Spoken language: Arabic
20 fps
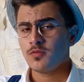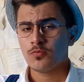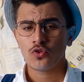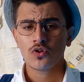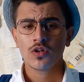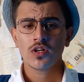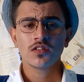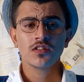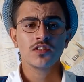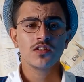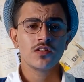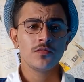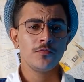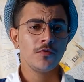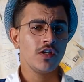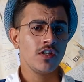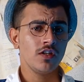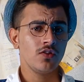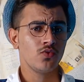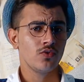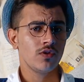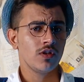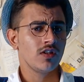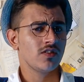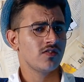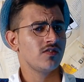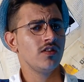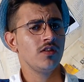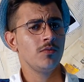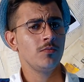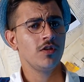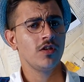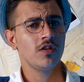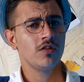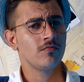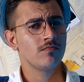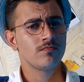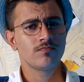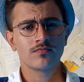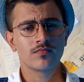ديمقراطية مين والناس
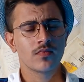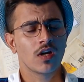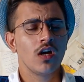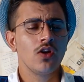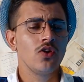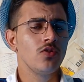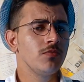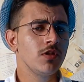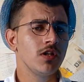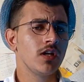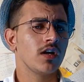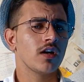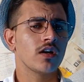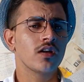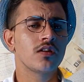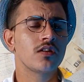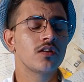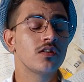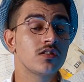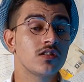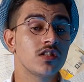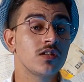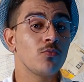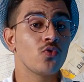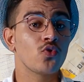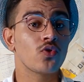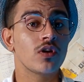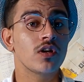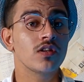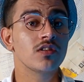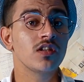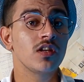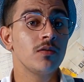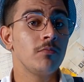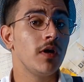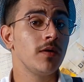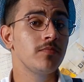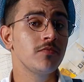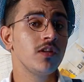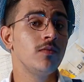نايمين؟ خيو من الآخر، الديمقراطية
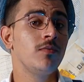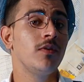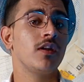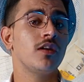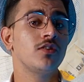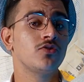ما بتلبق